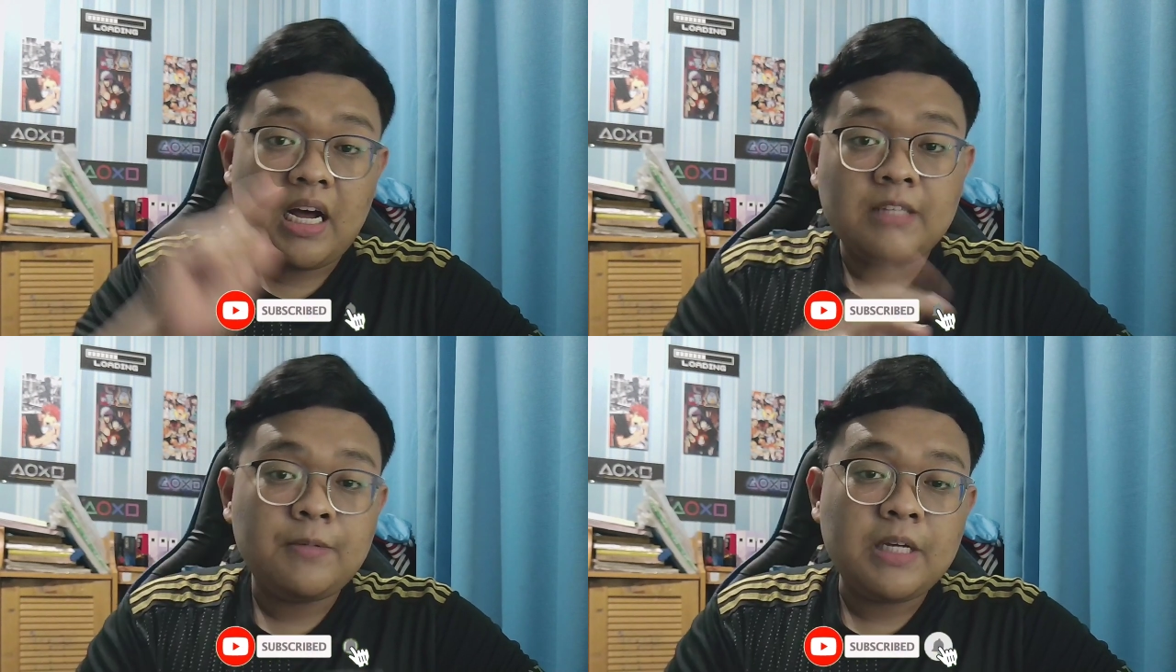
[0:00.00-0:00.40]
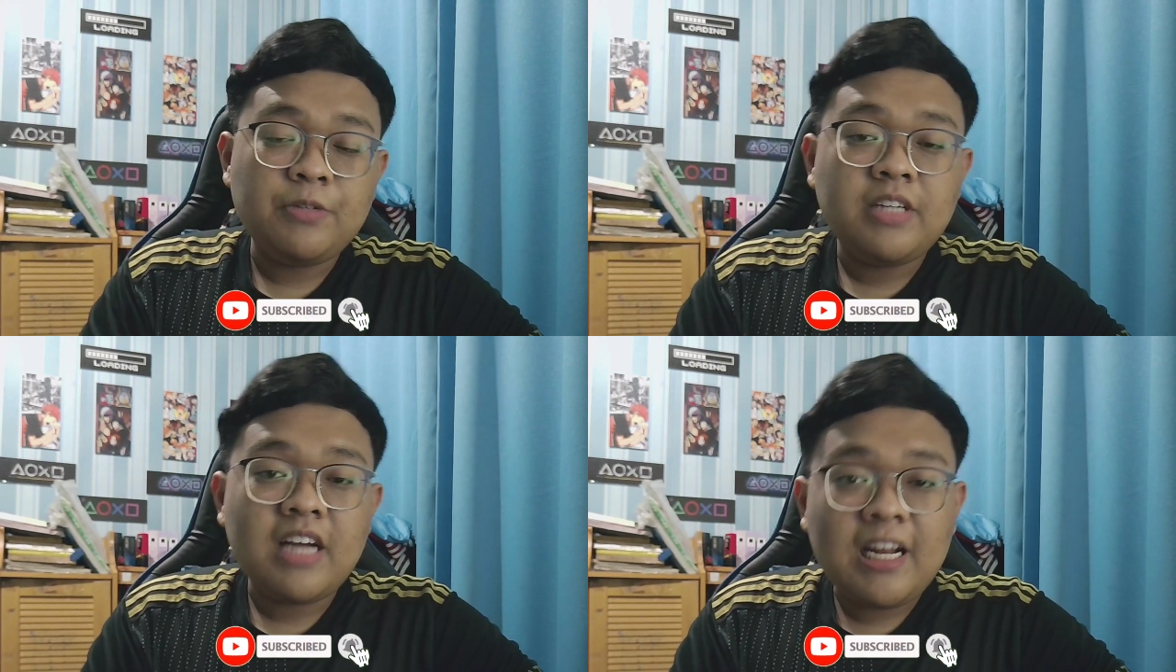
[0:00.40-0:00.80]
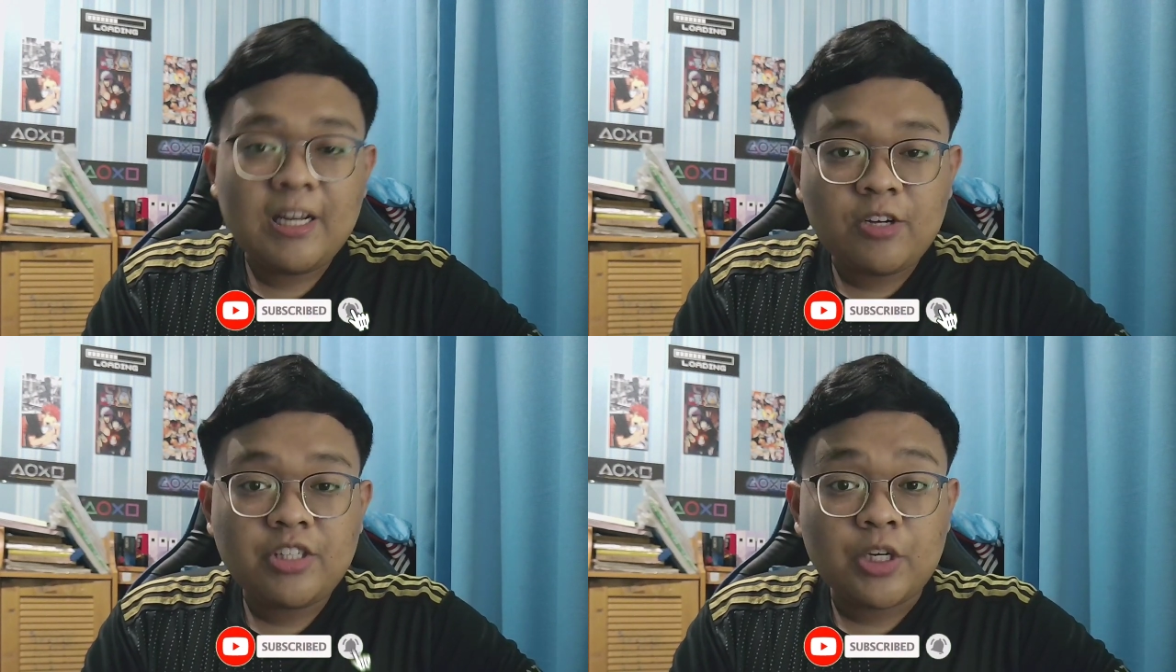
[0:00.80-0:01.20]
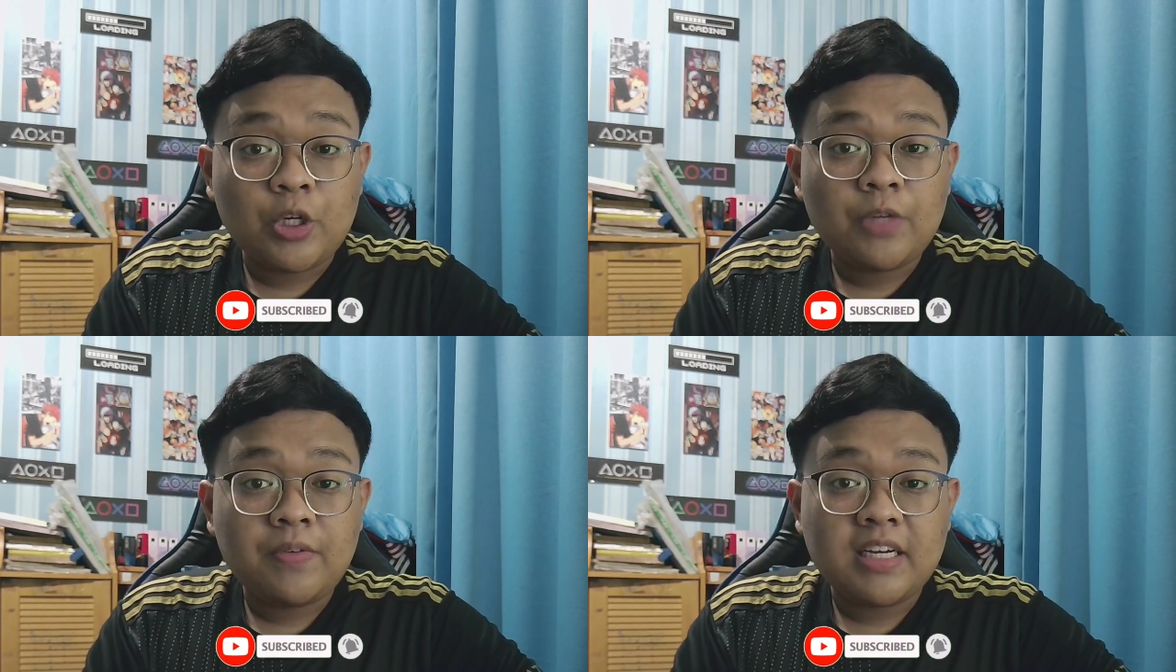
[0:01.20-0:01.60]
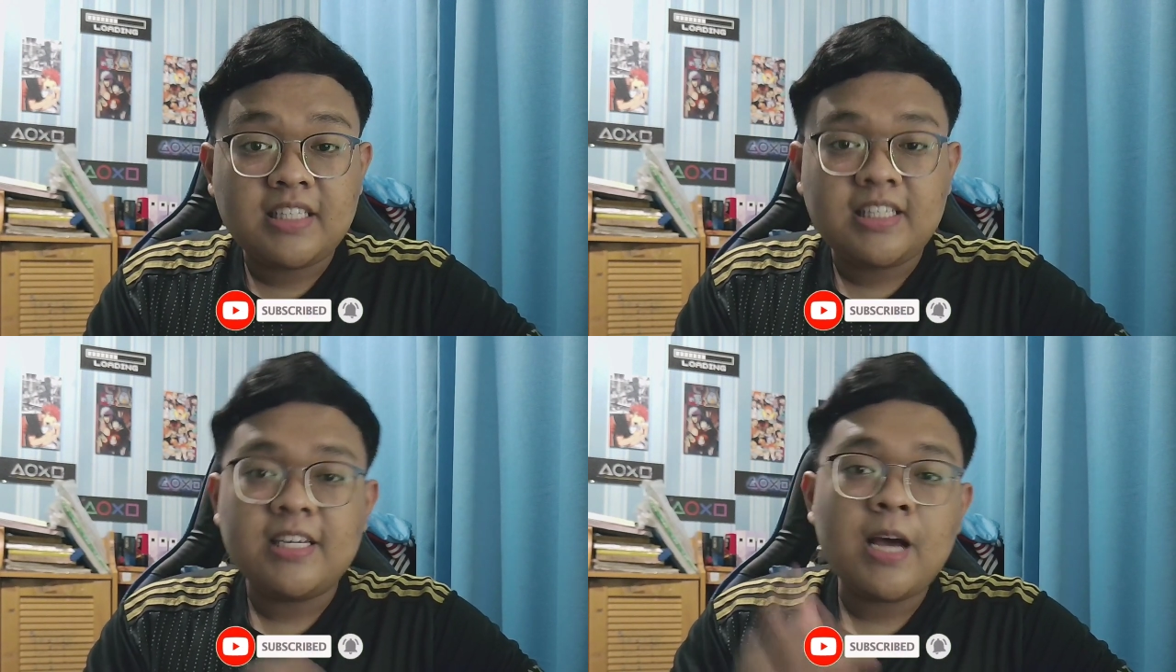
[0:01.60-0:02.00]
aktifkan juga lonceng
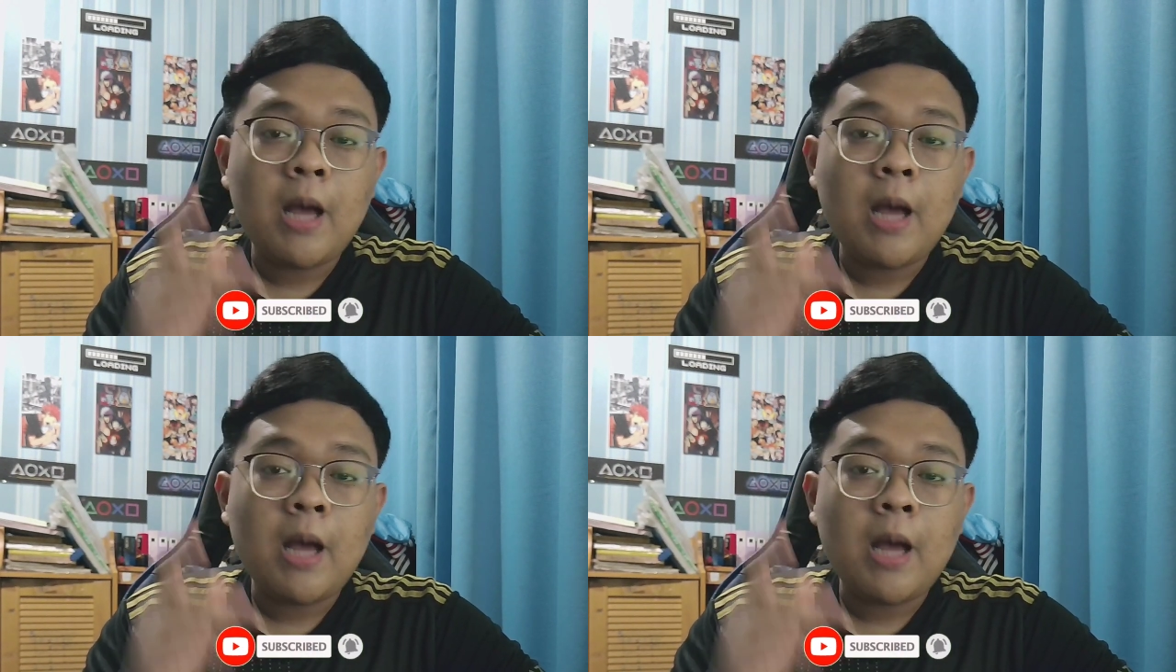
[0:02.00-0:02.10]
notifikasinya